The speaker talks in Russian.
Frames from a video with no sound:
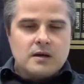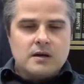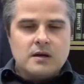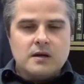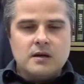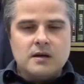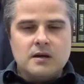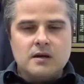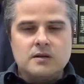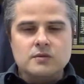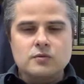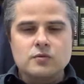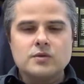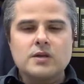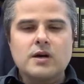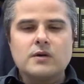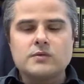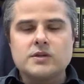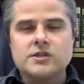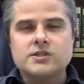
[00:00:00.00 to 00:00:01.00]
Э,
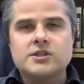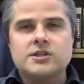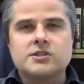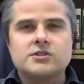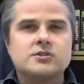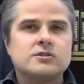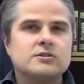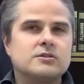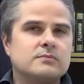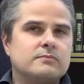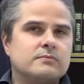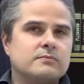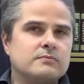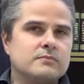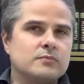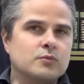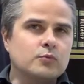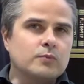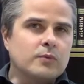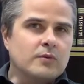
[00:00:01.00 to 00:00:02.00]
луна у нас сейчас э,
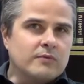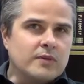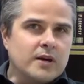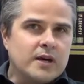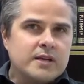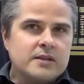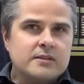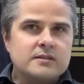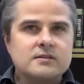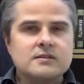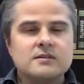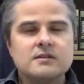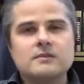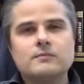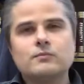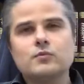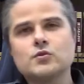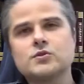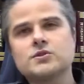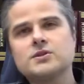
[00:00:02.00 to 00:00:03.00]
убывает
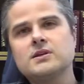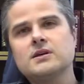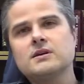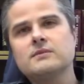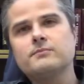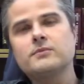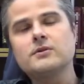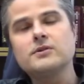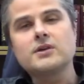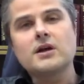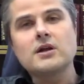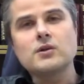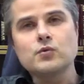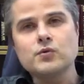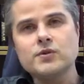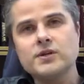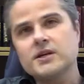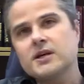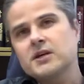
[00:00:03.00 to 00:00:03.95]
после полнолуния,